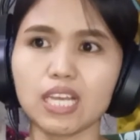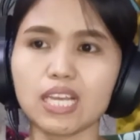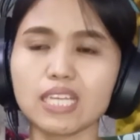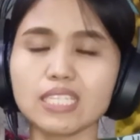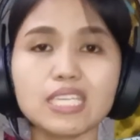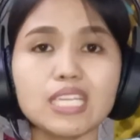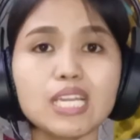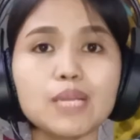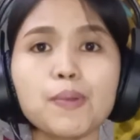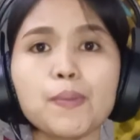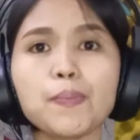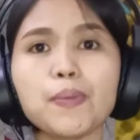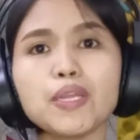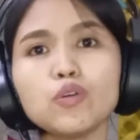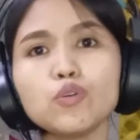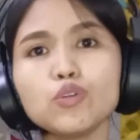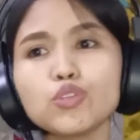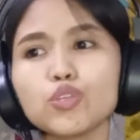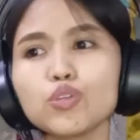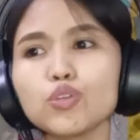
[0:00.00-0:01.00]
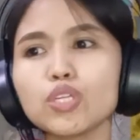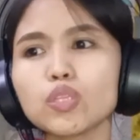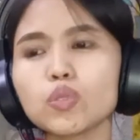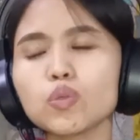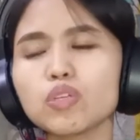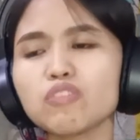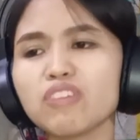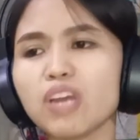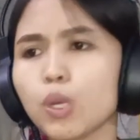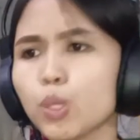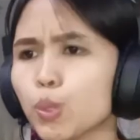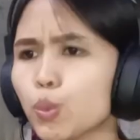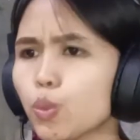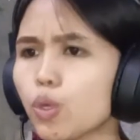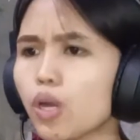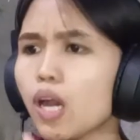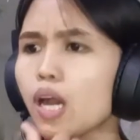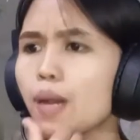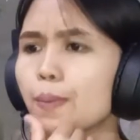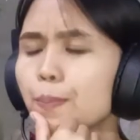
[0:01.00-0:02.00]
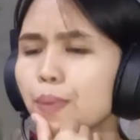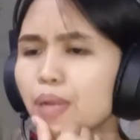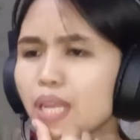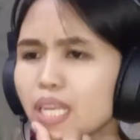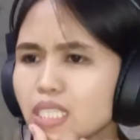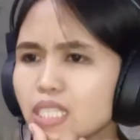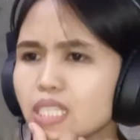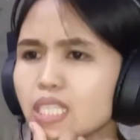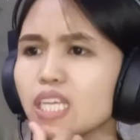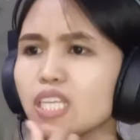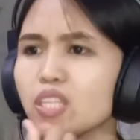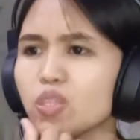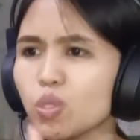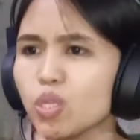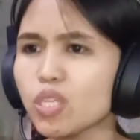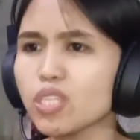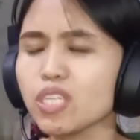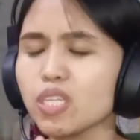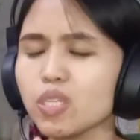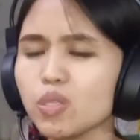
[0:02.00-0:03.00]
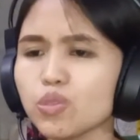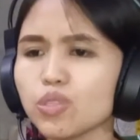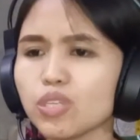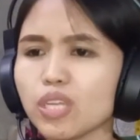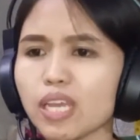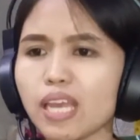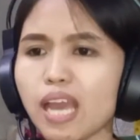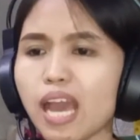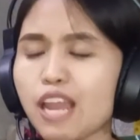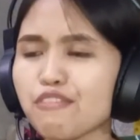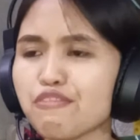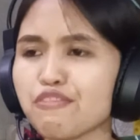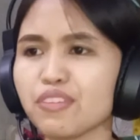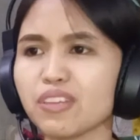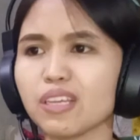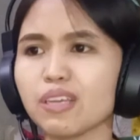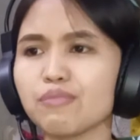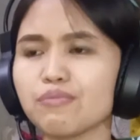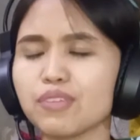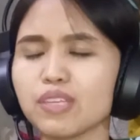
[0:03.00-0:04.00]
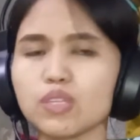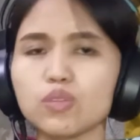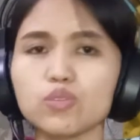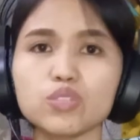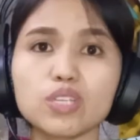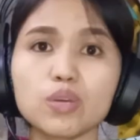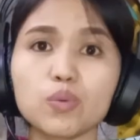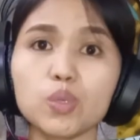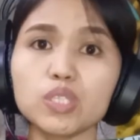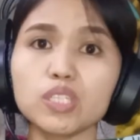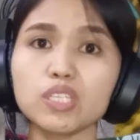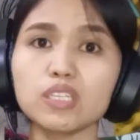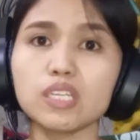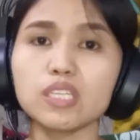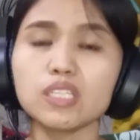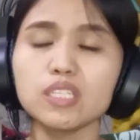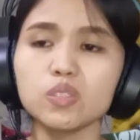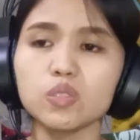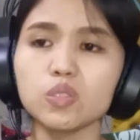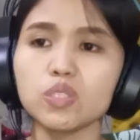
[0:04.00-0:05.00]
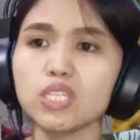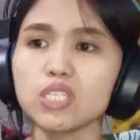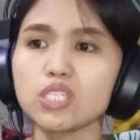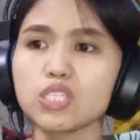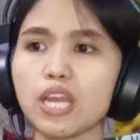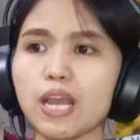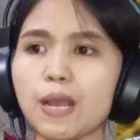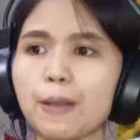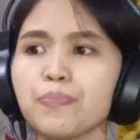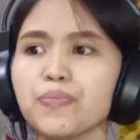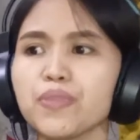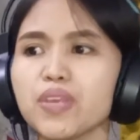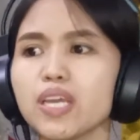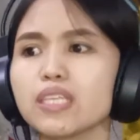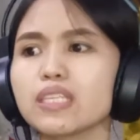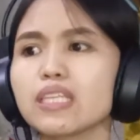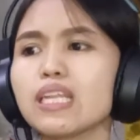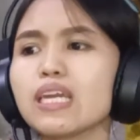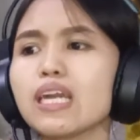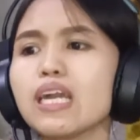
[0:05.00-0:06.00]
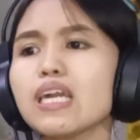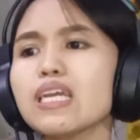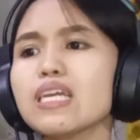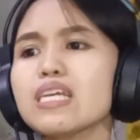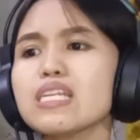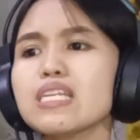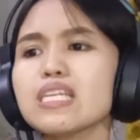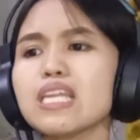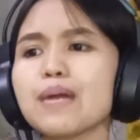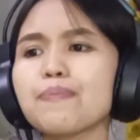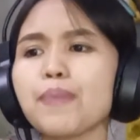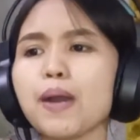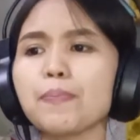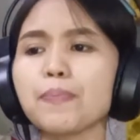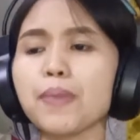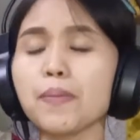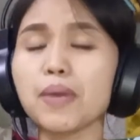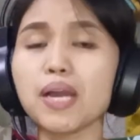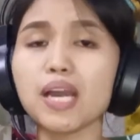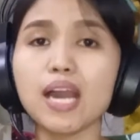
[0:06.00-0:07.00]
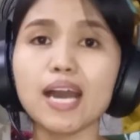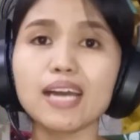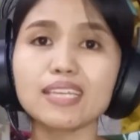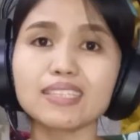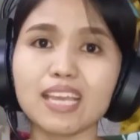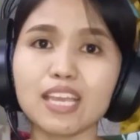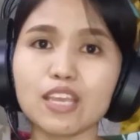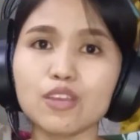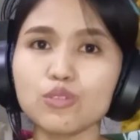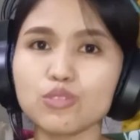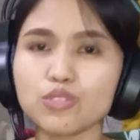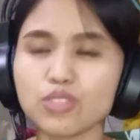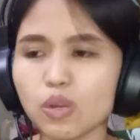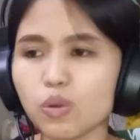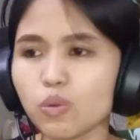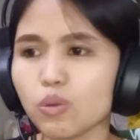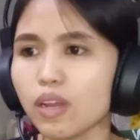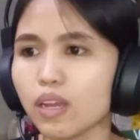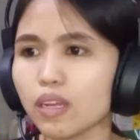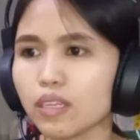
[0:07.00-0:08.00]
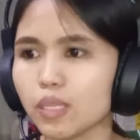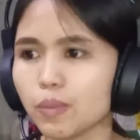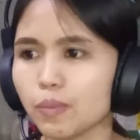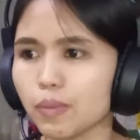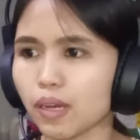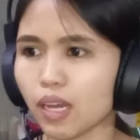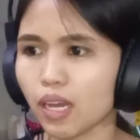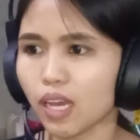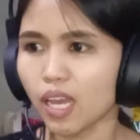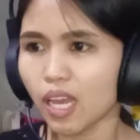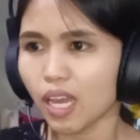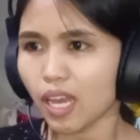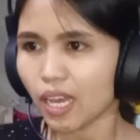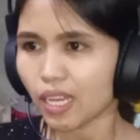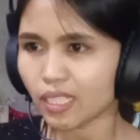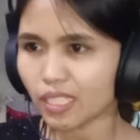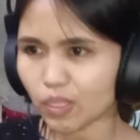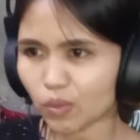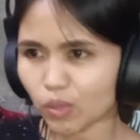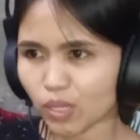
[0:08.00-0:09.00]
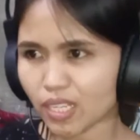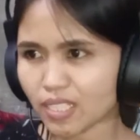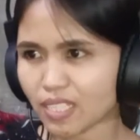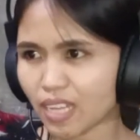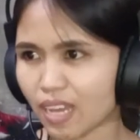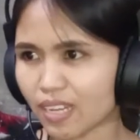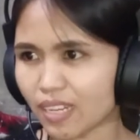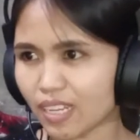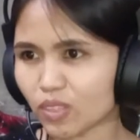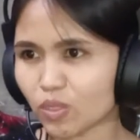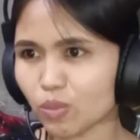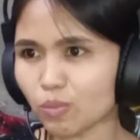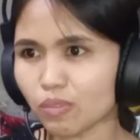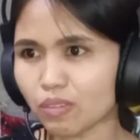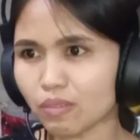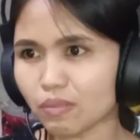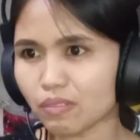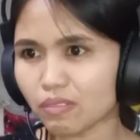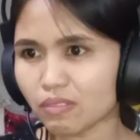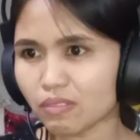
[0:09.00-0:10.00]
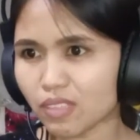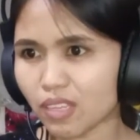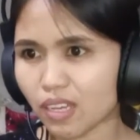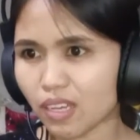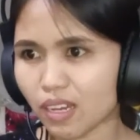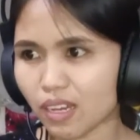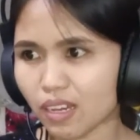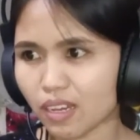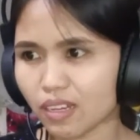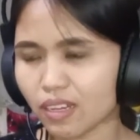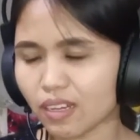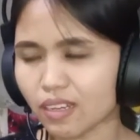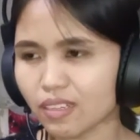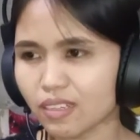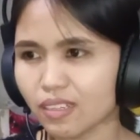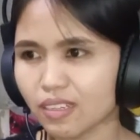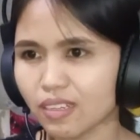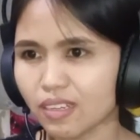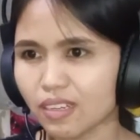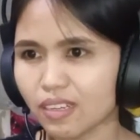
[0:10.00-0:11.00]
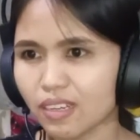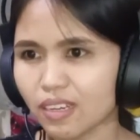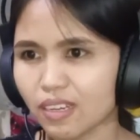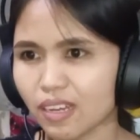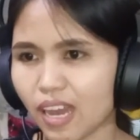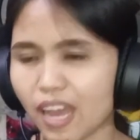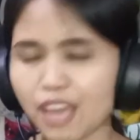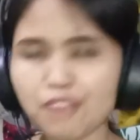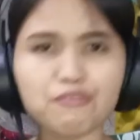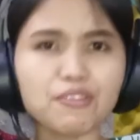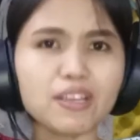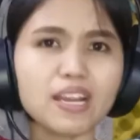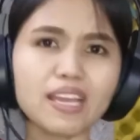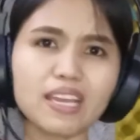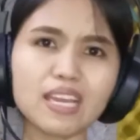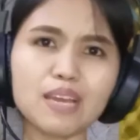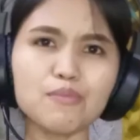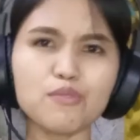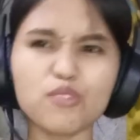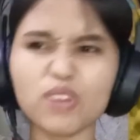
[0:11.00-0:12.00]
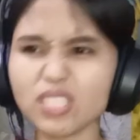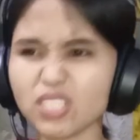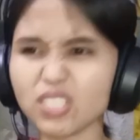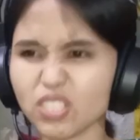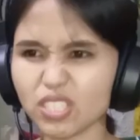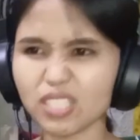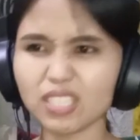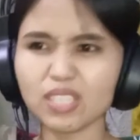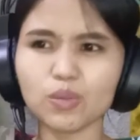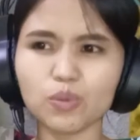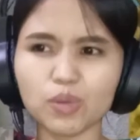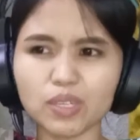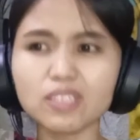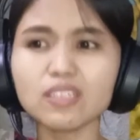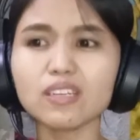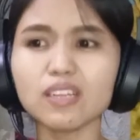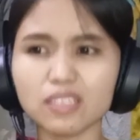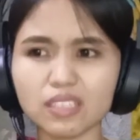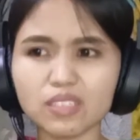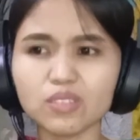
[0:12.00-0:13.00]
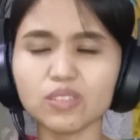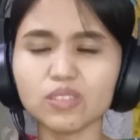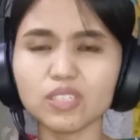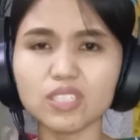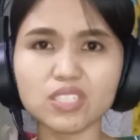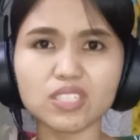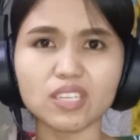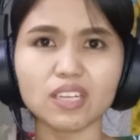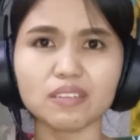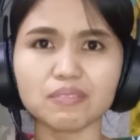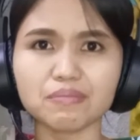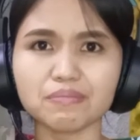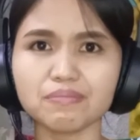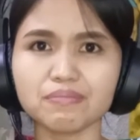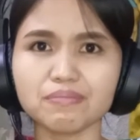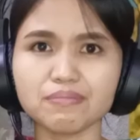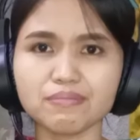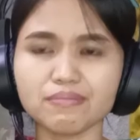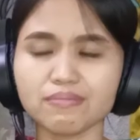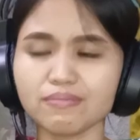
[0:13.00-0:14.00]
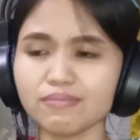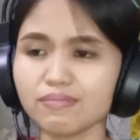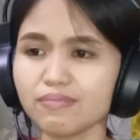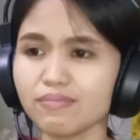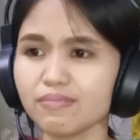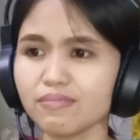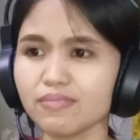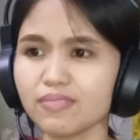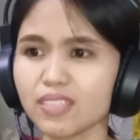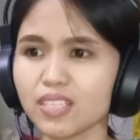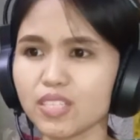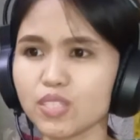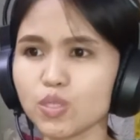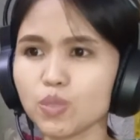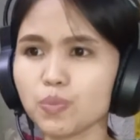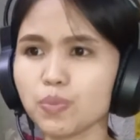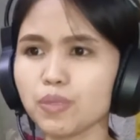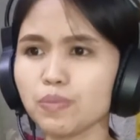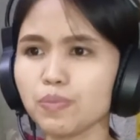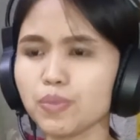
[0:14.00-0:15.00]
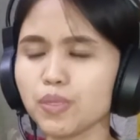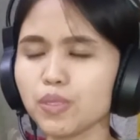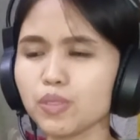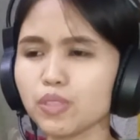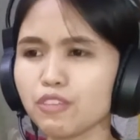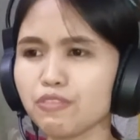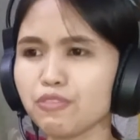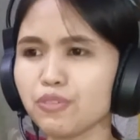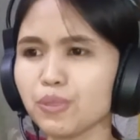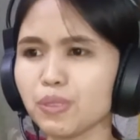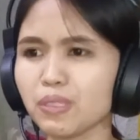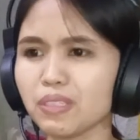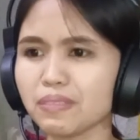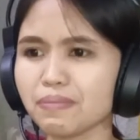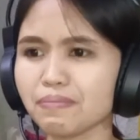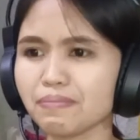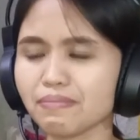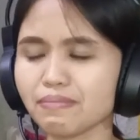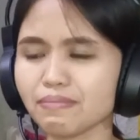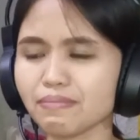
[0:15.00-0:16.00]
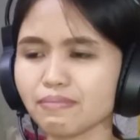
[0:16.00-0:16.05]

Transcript: Kasi napapanood ko na tong uh, uh place ng Indonesia doon kay Alfie Reve, doon sa Wonderland Indonesia talagang napapamangha tayo dun sa lugar, di ba? And di ko nasahan na ito, yeah. I feel like I'm watching the Wonderland Indonesia. Super beautiful.